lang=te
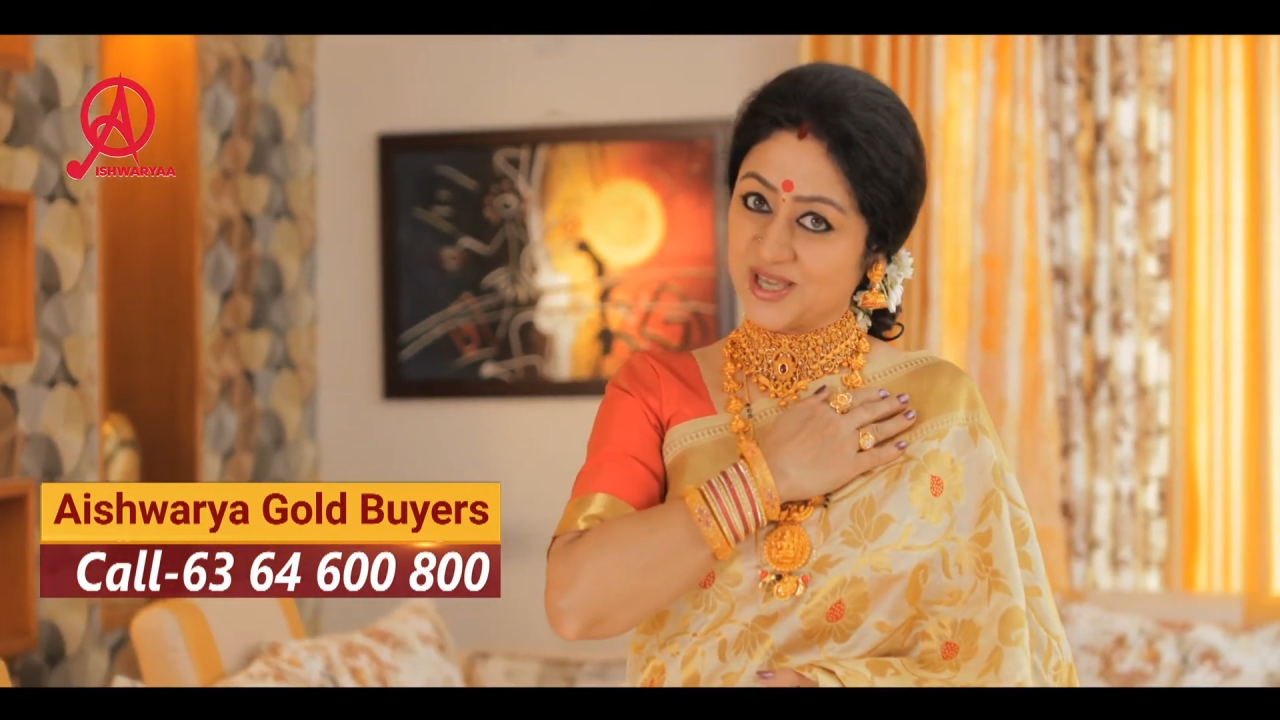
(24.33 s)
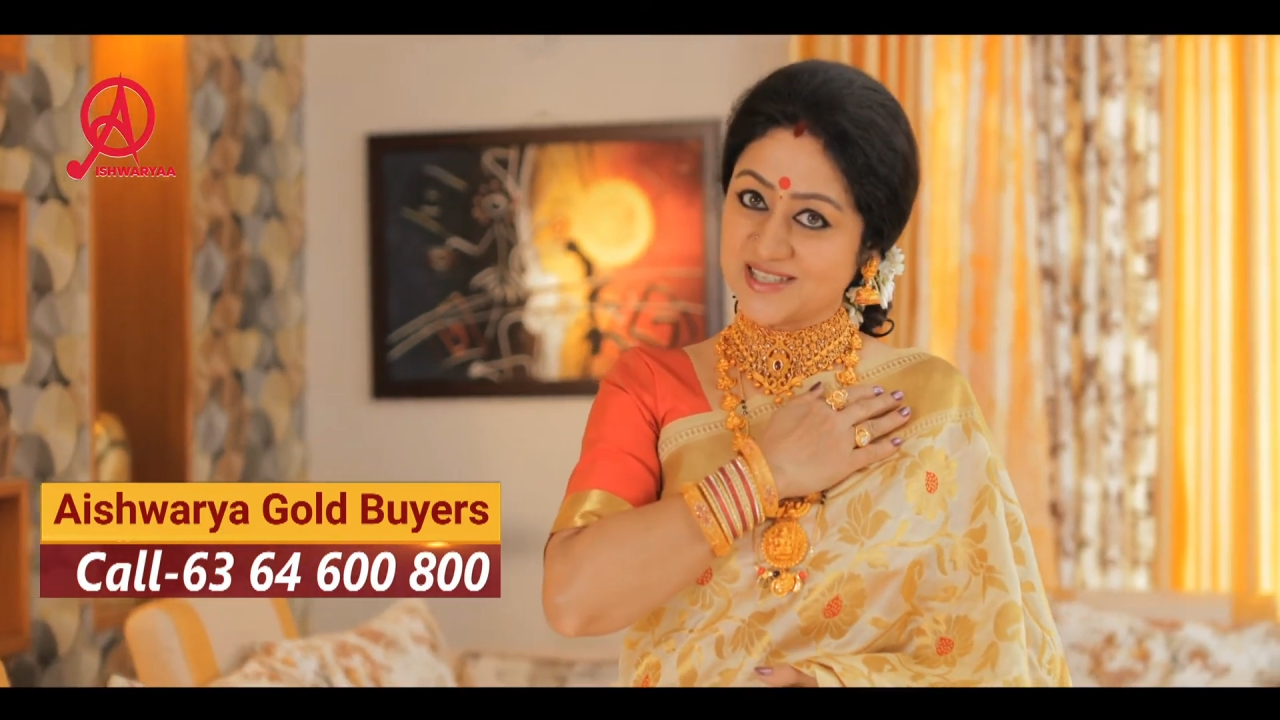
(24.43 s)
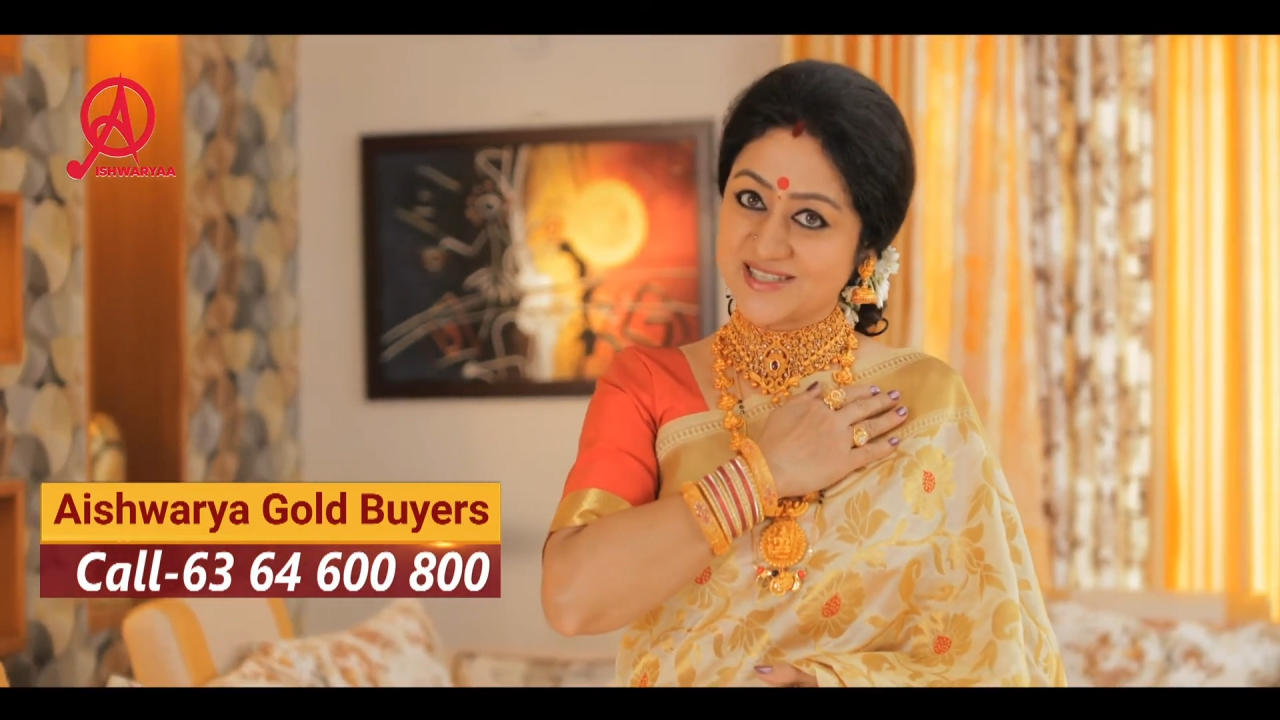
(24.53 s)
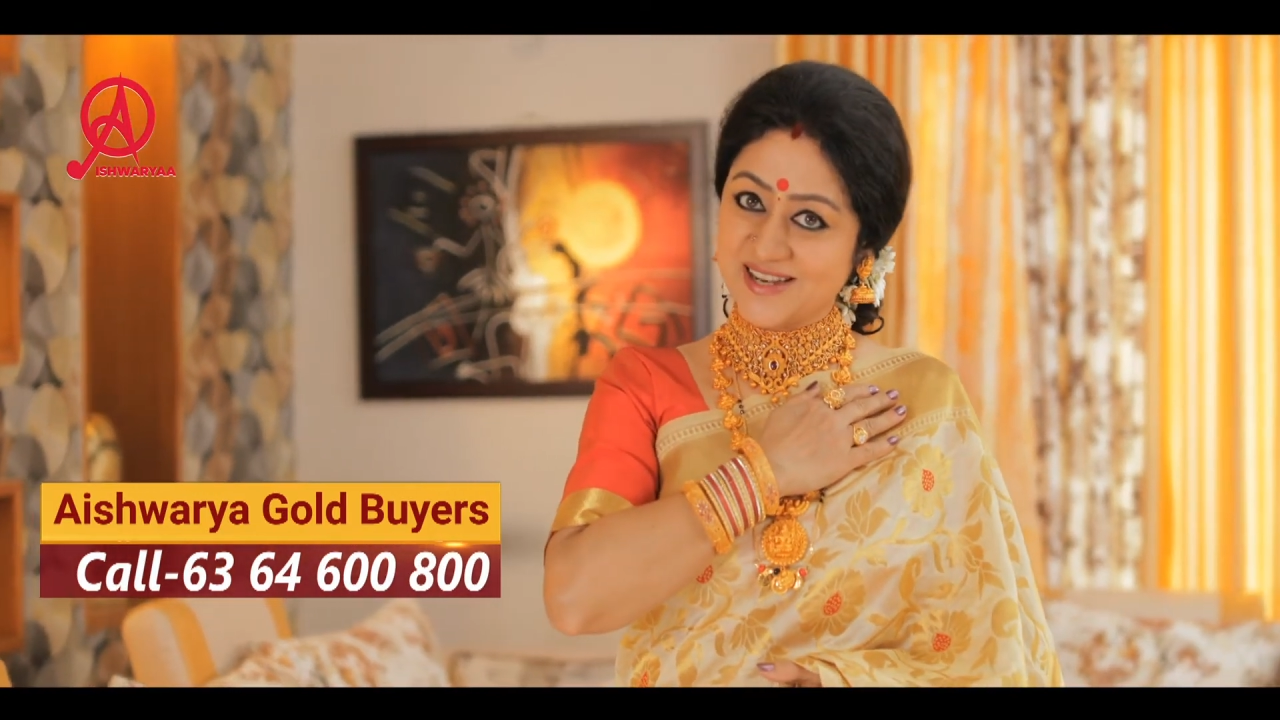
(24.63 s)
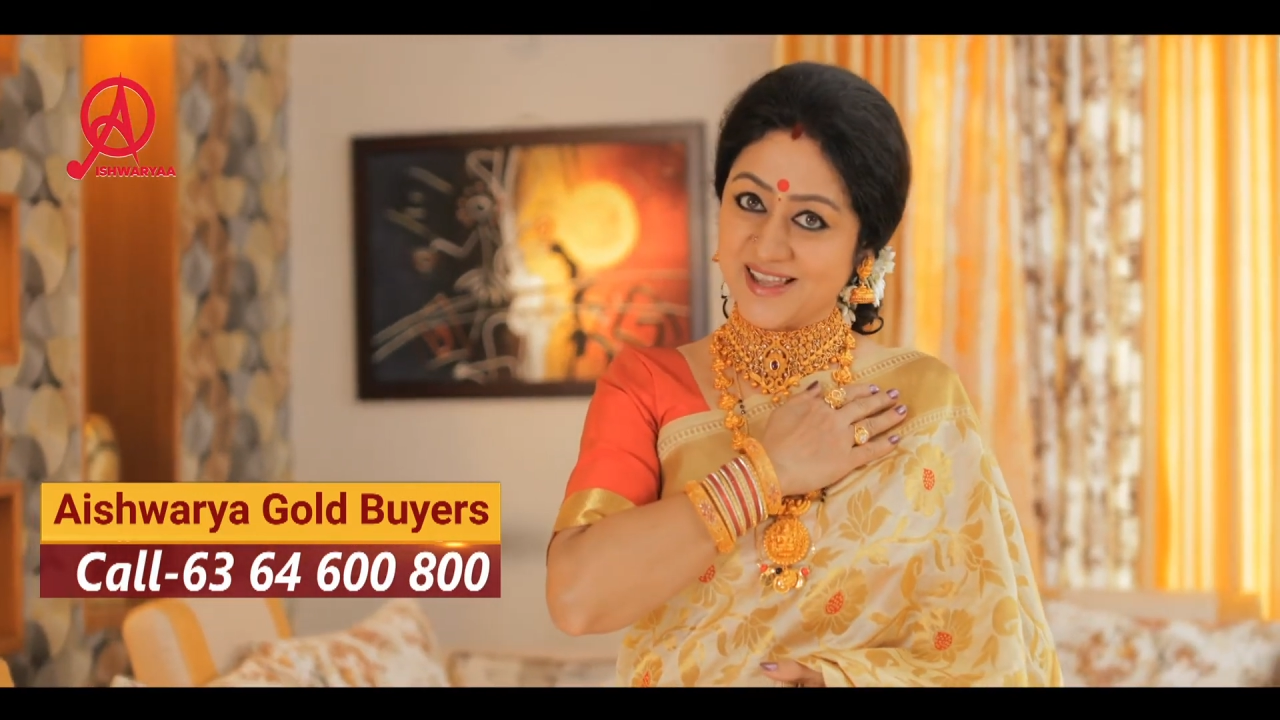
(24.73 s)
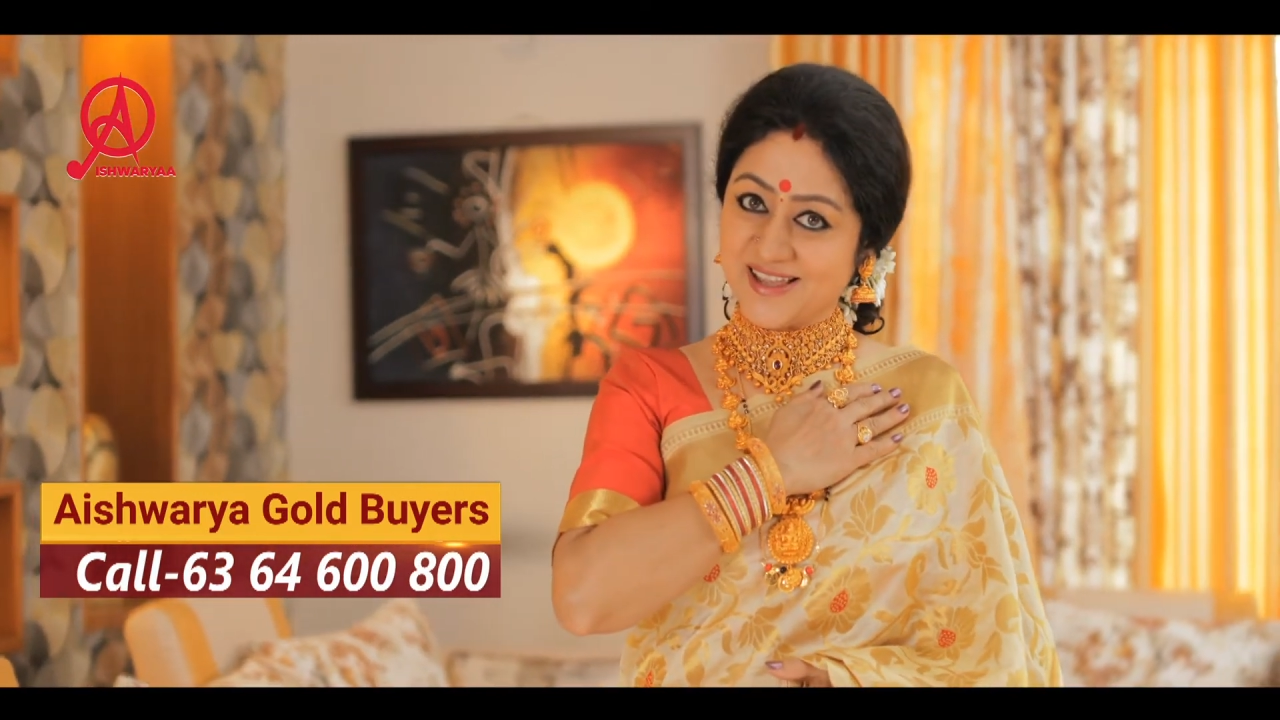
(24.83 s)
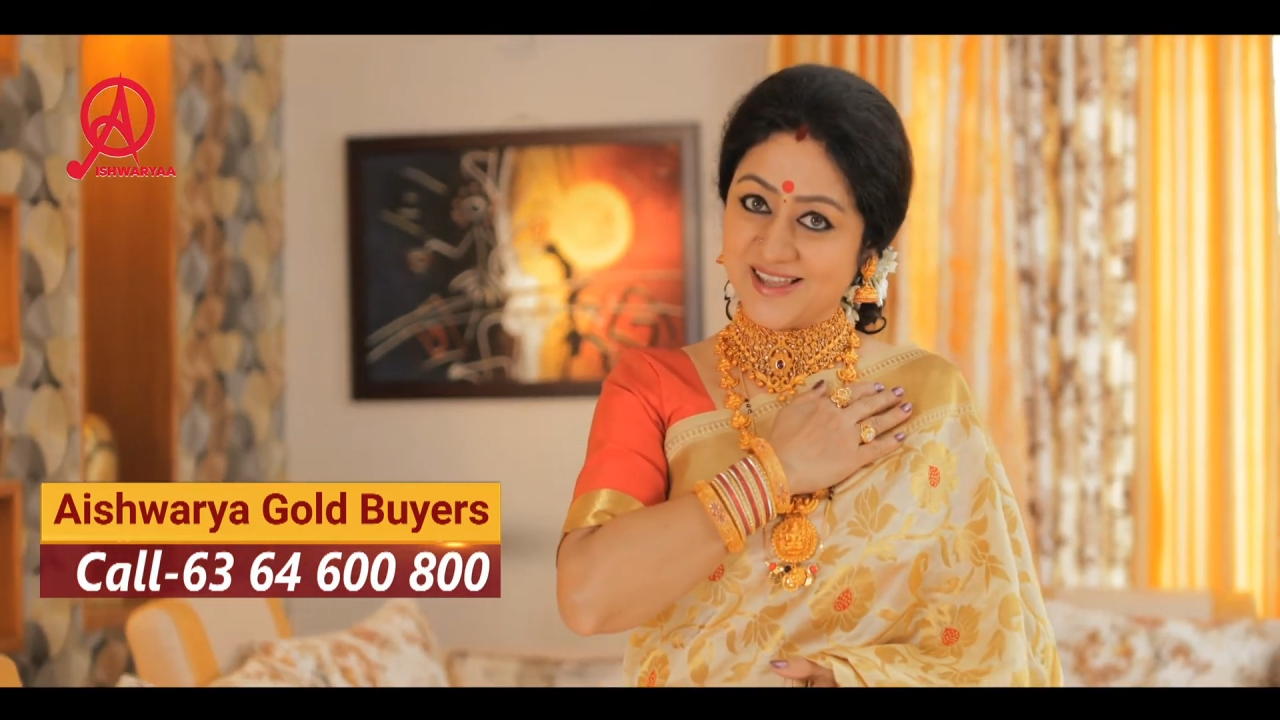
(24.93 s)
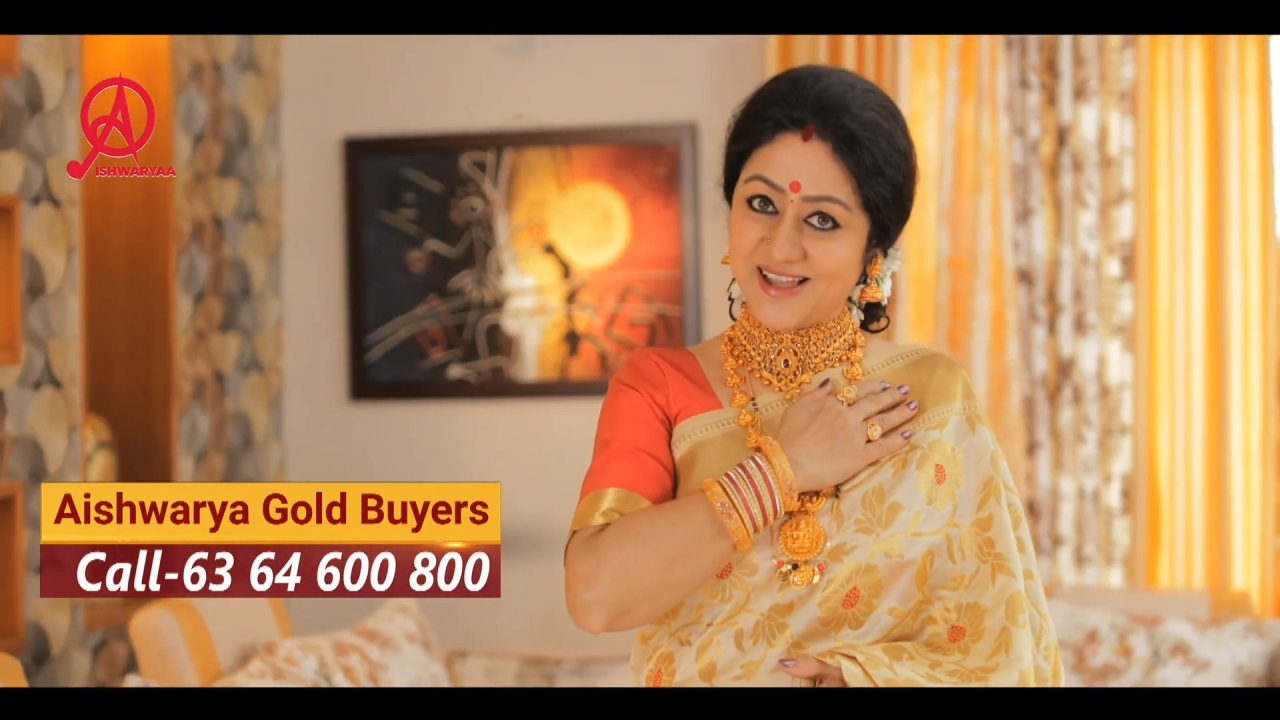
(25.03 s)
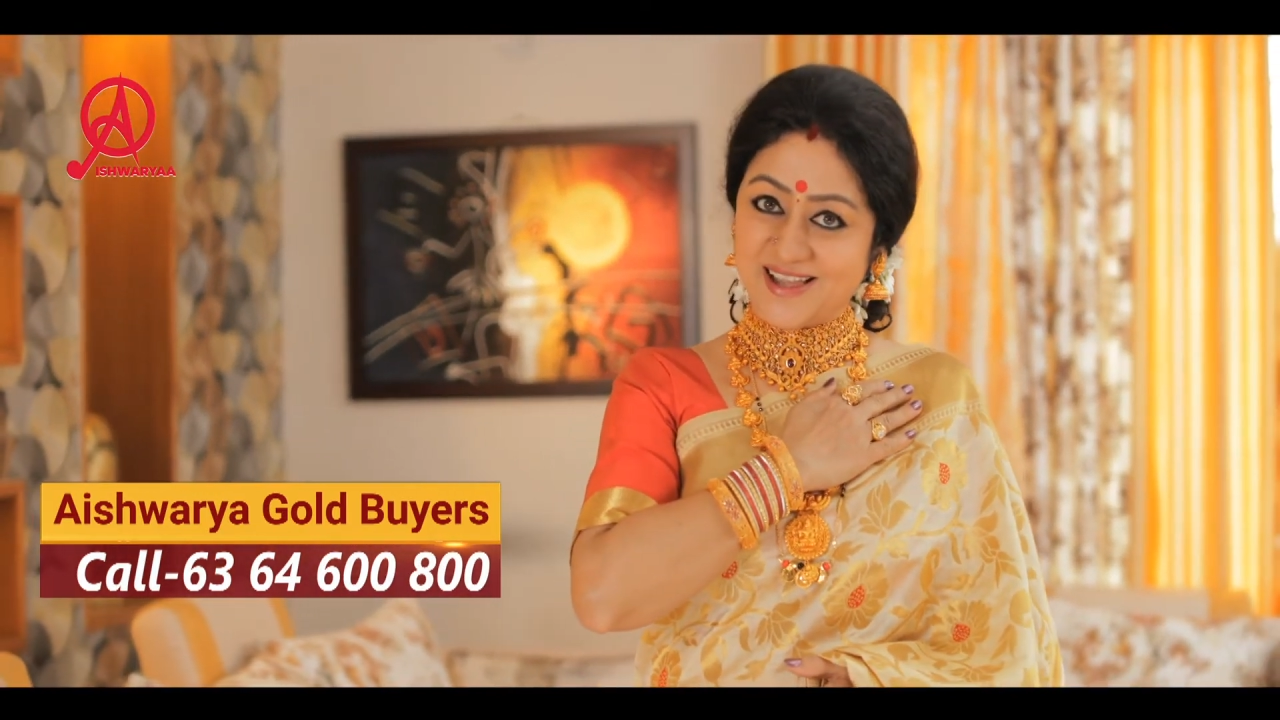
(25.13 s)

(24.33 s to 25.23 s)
మరో పేరు